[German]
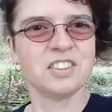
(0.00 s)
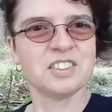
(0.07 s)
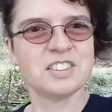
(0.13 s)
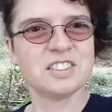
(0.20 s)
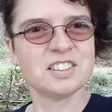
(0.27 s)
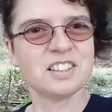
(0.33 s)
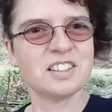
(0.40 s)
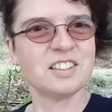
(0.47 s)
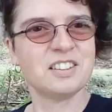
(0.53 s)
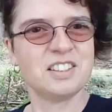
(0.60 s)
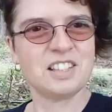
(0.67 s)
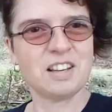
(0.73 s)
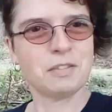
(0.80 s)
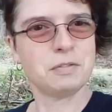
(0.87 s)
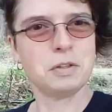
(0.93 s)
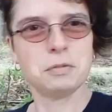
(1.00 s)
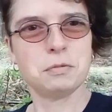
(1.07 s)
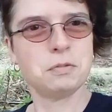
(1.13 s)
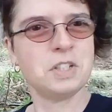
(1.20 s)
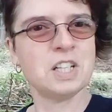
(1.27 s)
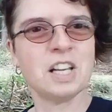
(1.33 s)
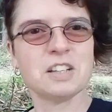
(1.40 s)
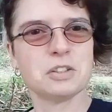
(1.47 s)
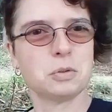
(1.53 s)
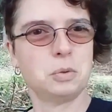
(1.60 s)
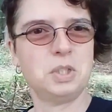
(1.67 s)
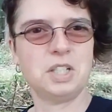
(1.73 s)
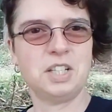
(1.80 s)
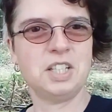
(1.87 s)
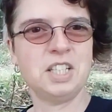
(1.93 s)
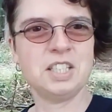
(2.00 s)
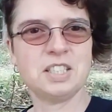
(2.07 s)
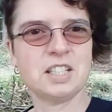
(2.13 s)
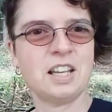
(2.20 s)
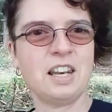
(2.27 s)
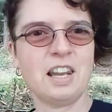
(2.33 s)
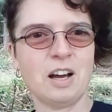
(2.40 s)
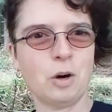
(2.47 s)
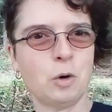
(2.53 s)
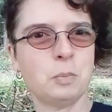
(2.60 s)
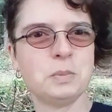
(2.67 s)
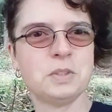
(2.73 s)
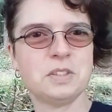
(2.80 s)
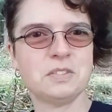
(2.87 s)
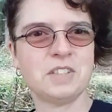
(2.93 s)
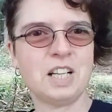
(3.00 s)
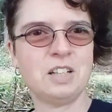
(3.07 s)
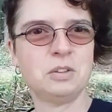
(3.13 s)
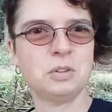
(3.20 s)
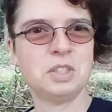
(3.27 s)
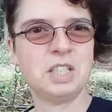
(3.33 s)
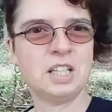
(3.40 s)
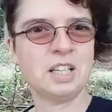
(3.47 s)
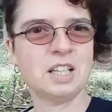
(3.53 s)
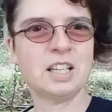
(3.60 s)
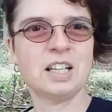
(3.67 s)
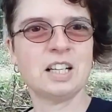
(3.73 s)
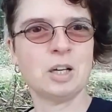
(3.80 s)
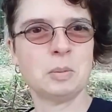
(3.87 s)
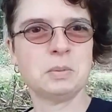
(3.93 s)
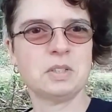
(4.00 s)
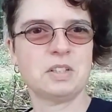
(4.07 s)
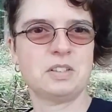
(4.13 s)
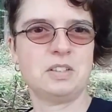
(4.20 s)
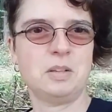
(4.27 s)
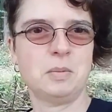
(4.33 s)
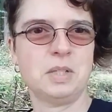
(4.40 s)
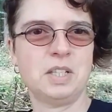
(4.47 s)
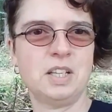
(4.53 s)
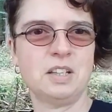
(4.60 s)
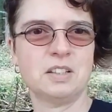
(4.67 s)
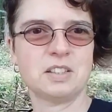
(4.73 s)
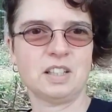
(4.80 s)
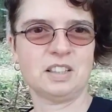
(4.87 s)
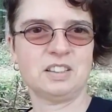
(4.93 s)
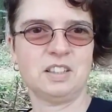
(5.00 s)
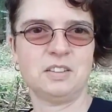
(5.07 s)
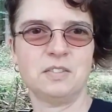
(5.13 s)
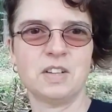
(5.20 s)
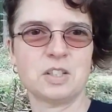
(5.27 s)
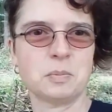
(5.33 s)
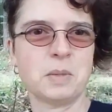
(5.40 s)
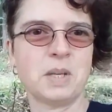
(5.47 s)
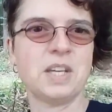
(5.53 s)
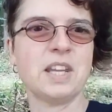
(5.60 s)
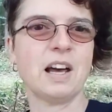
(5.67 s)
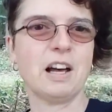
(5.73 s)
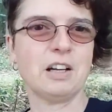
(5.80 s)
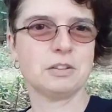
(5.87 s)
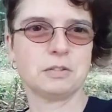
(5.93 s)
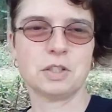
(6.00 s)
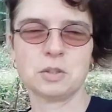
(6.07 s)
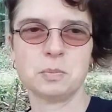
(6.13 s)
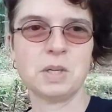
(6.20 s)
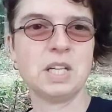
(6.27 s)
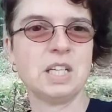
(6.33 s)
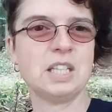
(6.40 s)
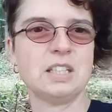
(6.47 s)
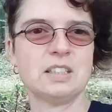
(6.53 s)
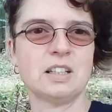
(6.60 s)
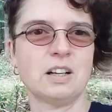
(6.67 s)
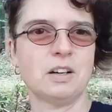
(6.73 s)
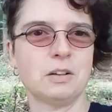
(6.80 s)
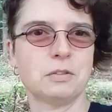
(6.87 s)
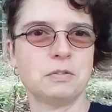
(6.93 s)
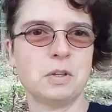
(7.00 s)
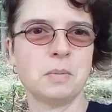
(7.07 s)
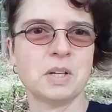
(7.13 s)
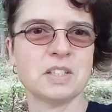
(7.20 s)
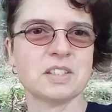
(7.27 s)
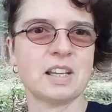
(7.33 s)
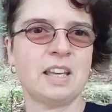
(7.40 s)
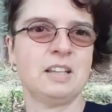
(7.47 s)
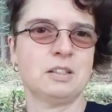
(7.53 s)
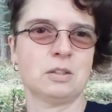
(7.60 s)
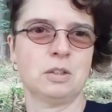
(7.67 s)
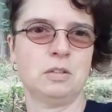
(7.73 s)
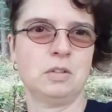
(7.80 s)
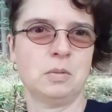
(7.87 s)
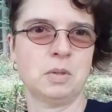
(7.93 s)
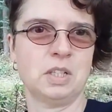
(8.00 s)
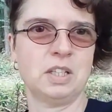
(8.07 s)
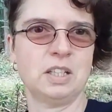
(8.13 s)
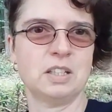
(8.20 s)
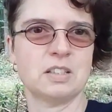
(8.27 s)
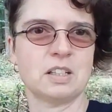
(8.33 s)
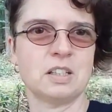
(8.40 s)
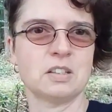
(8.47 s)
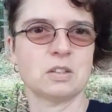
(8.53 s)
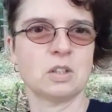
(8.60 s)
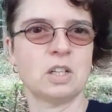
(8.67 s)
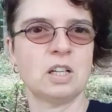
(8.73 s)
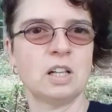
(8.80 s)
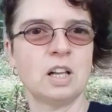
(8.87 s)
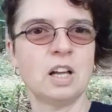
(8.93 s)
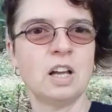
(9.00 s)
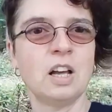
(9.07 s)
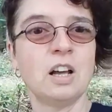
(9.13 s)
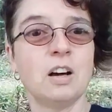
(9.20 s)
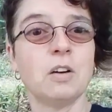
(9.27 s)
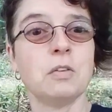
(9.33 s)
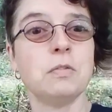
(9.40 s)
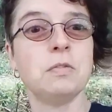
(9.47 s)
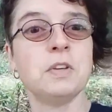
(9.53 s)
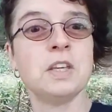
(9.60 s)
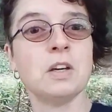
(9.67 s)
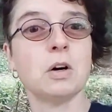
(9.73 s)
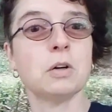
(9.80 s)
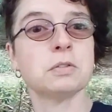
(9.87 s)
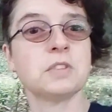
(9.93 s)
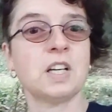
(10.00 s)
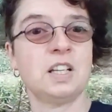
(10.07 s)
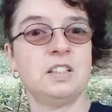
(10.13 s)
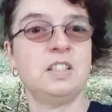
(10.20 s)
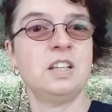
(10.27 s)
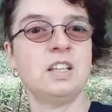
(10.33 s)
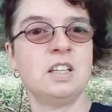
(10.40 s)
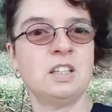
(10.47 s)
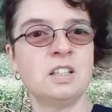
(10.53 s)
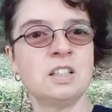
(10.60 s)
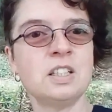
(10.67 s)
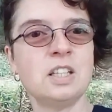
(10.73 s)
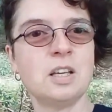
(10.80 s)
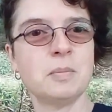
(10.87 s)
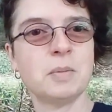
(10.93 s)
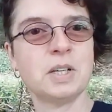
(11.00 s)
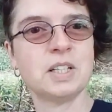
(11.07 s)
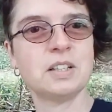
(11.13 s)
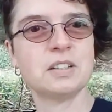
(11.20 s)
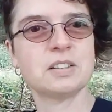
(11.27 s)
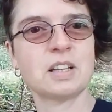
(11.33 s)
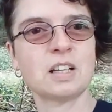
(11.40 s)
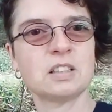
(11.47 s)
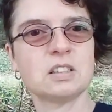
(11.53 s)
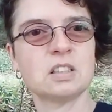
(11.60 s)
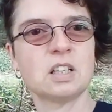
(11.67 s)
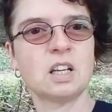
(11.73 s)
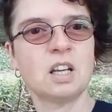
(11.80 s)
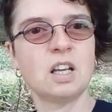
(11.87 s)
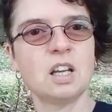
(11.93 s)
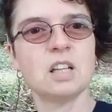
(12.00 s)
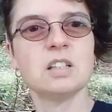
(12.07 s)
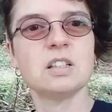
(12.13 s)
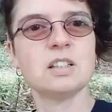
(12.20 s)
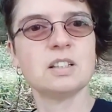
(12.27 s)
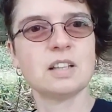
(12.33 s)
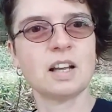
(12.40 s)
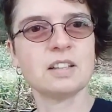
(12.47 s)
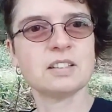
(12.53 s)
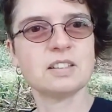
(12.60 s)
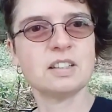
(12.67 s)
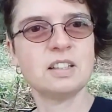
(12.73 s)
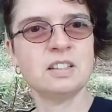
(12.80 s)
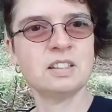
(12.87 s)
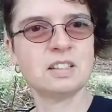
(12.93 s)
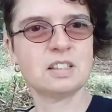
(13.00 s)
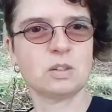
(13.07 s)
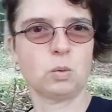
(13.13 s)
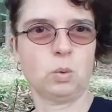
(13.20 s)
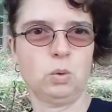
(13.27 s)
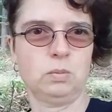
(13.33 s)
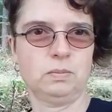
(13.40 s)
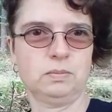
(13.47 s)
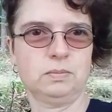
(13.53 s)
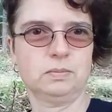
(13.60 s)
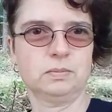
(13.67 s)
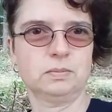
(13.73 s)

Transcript: Und äh, ja, wie viel hast du dir nicht erlaubt, weil du Dinge geglaubt hast, die man dir gesagt hat, was man darf, was man nicht darf, wie man sein soll, wie man nicht sein soll. Und wie oft hat dir irgendjemand gesagt, das ist so.